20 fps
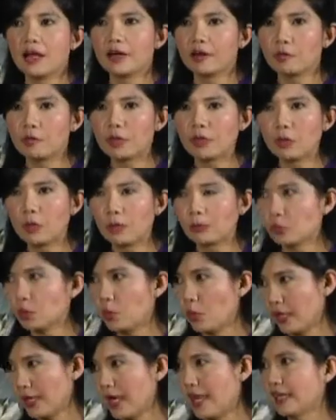เรามารวม
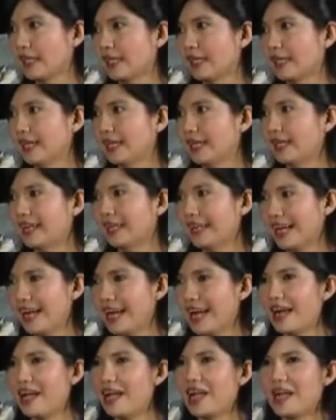ตัวกันนะ
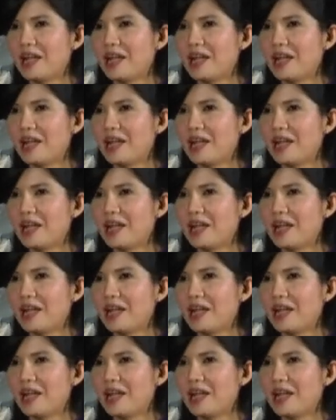คะ